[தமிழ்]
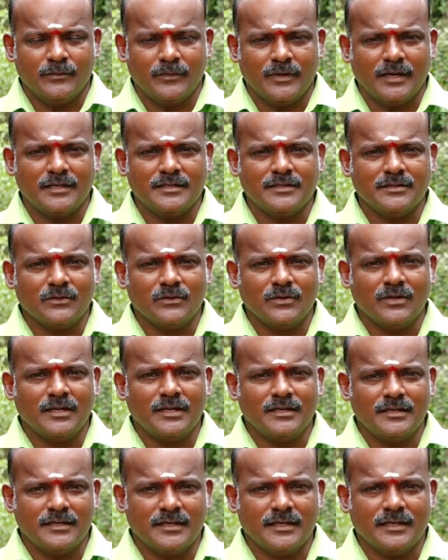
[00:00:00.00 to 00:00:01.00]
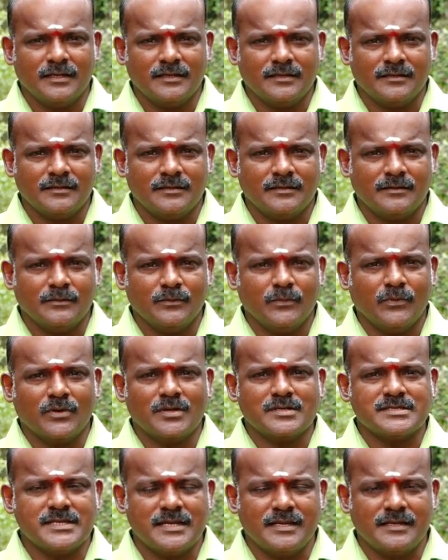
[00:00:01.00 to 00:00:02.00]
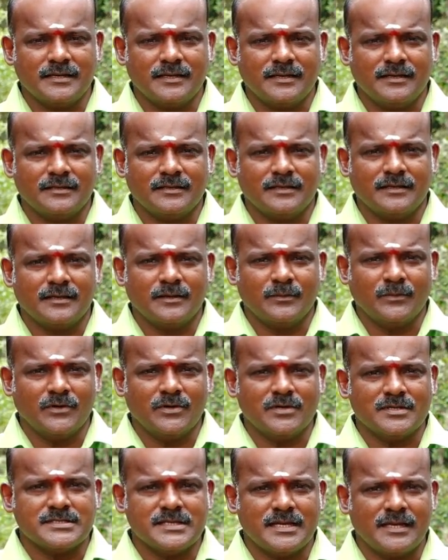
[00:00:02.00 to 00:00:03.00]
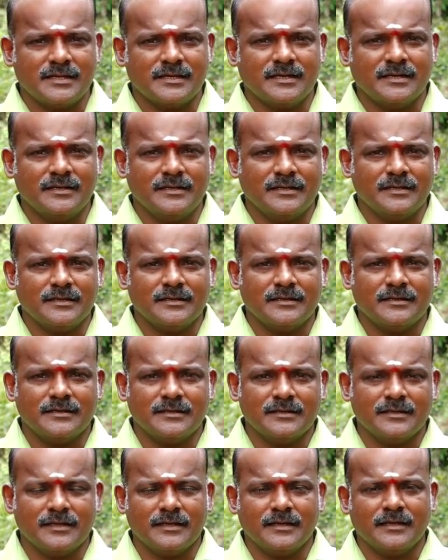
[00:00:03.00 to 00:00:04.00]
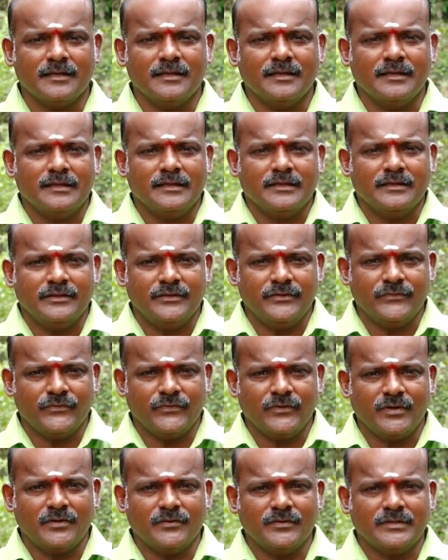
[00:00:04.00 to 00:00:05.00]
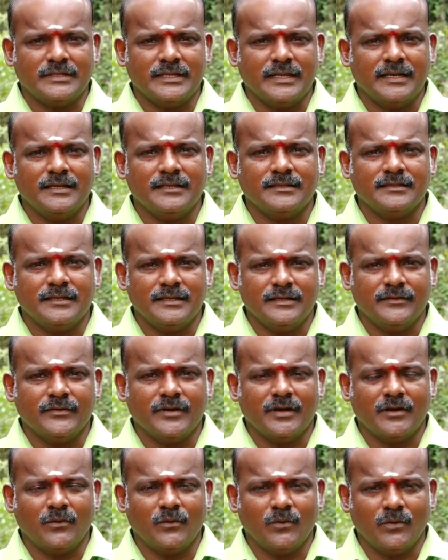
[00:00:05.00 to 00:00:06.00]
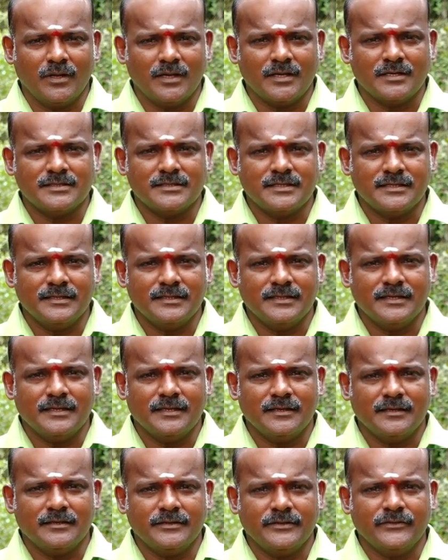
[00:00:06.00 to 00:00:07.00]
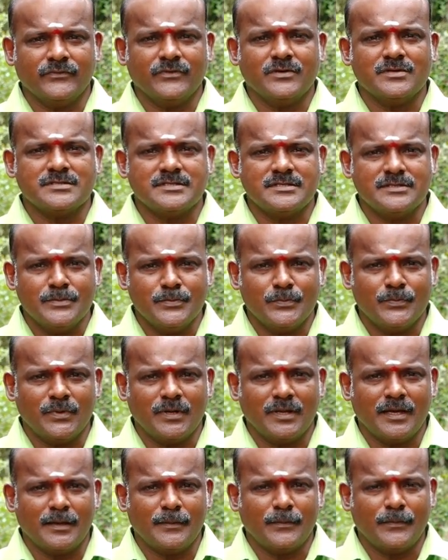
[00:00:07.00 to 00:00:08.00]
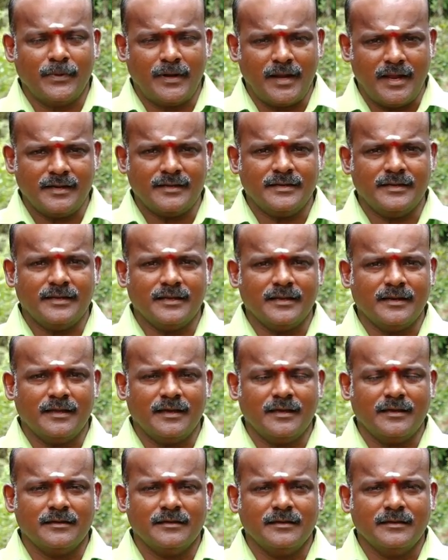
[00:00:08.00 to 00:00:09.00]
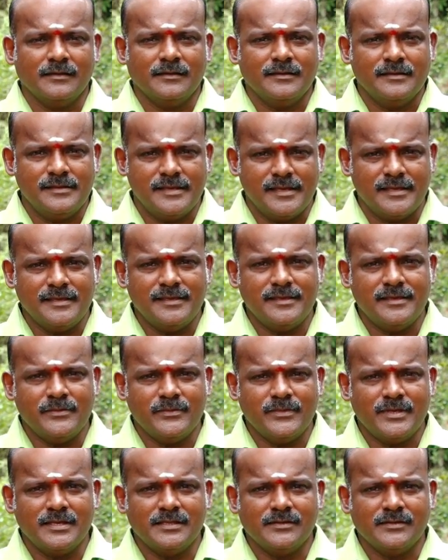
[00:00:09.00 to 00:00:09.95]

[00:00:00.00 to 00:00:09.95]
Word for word: மனதுக்குள்ளே இல்லை புற செயல்கள் தான் நம்மளோட செயல்கள் இருக்குன்றத இவ்வளவு தெல்ல தெளிவாக உலகத்திலேயே இவ்வளோ சிம்பிளாக ப்ராக்டிக்கலாக எங்கேயுமே